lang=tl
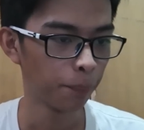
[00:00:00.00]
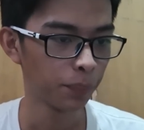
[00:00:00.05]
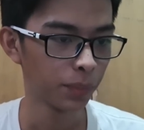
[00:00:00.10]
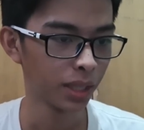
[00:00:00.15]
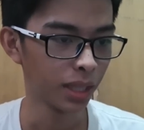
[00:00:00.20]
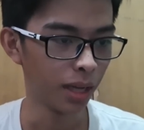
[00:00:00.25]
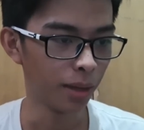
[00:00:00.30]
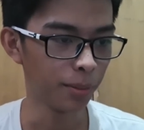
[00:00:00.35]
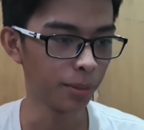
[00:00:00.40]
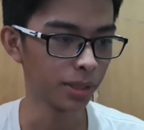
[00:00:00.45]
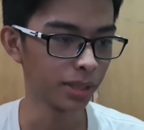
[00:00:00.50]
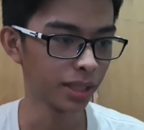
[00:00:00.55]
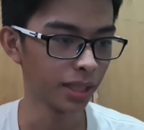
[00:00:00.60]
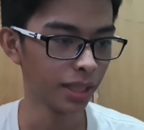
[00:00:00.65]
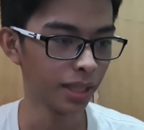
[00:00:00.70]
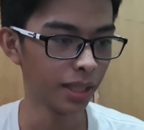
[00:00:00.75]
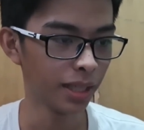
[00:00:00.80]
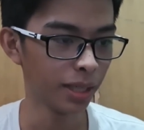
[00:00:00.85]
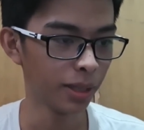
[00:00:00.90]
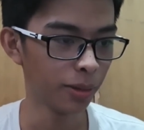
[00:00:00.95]
Tapos,
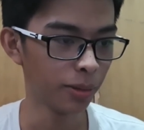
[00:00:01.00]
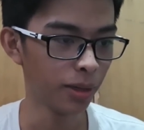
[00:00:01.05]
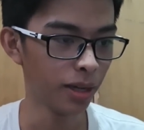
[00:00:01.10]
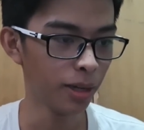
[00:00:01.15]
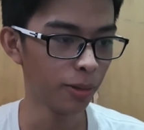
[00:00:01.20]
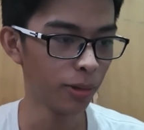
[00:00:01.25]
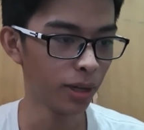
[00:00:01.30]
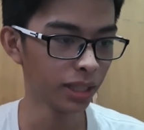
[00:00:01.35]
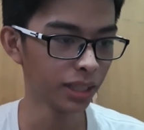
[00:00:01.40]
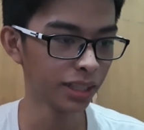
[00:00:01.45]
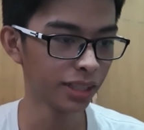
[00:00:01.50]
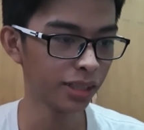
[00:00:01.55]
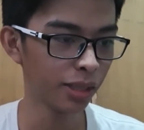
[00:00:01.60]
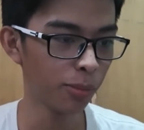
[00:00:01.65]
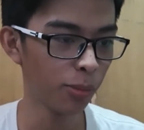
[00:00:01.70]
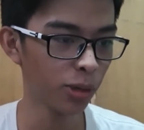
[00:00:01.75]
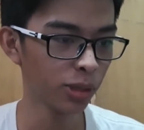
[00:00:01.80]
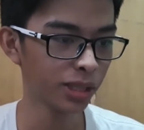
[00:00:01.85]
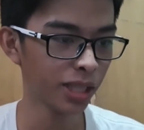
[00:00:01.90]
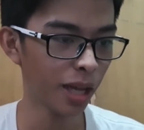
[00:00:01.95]
eh, what is the
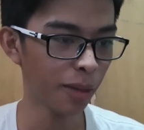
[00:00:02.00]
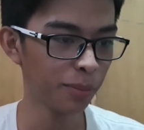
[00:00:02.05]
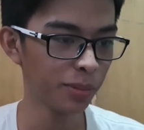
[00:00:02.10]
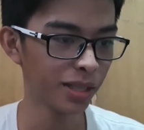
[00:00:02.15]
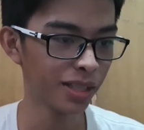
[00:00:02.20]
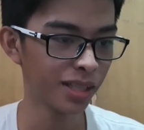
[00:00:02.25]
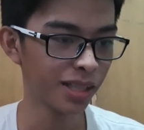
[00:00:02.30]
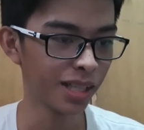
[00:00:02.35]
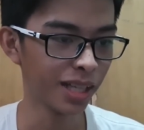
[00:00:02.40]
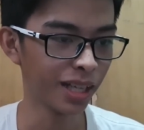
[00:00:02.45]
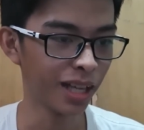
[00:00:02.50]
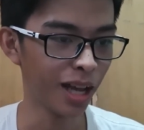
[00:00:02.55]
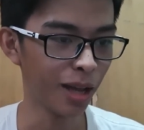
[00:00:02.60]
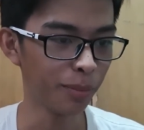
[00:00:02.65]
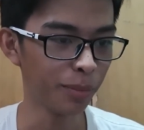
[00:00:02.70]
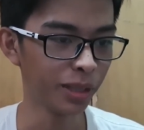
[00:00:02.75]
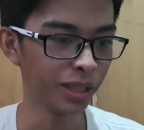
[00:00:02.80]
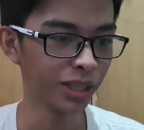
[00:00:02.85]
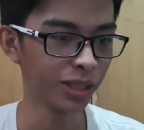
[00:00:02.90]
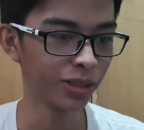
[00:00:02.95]
most happiest thing
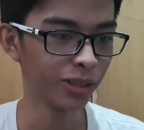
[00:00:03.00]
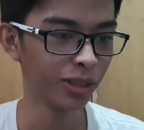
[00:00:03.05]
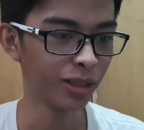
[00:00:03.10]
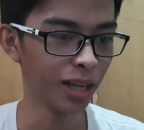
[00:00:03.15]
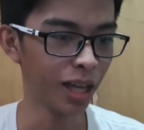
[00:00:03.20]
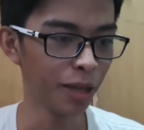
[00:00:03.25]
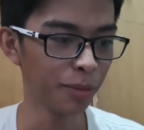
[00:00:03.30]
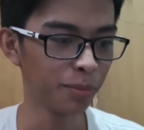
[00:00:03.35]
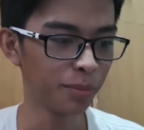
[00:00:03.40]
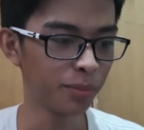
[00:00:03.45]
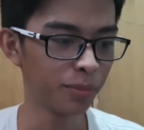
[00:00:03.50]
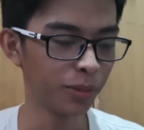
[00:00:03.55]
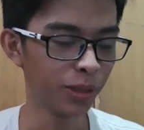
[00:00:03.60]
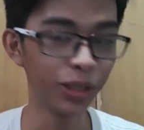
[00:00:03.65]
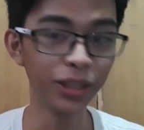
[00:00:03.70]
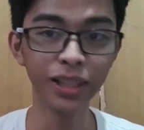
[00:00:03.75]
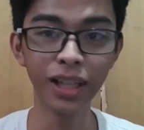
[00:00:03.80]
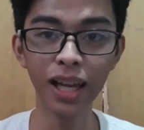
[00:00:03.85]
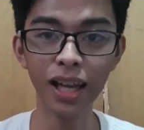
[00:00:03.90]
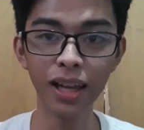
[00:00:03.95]
happened in your life?
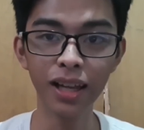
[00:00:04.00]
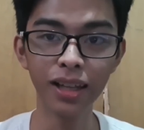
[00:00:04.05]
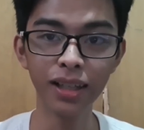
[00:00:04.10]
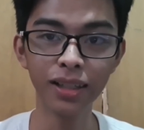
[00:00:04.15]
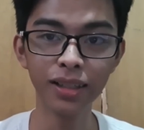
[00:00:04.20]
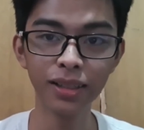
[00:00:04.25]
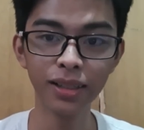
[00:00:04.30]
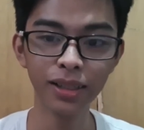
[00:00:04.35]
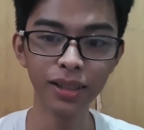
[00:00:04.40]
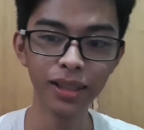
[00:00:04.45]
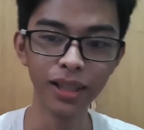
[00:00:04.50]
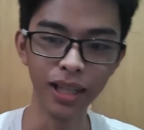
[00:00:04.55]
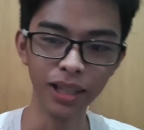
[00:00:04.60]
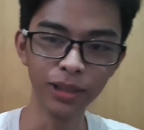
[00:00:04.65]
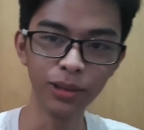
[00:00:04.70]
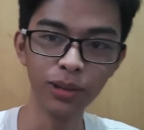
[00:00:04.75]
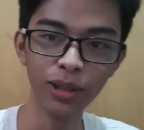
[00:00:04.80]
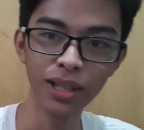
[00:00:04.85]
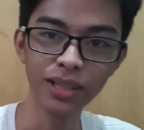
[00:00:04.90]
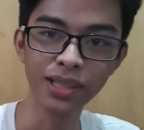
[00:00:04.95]
Ngayon nga,
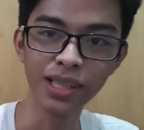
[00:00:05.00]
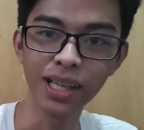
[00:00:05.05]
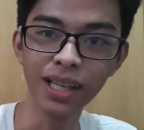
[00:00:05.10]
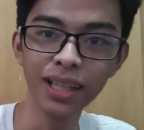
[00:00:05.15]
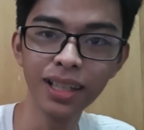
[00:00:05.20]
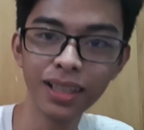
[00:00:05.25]
eto nga siya.